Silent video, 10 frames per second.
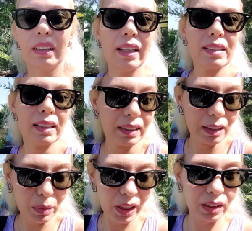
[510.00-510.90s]
Neyse
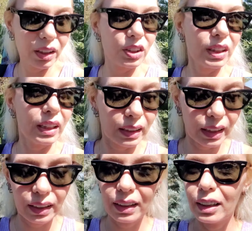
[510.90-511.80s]
gideyim arkadaşın
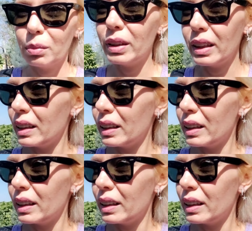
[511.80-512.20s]
yanına, arabanın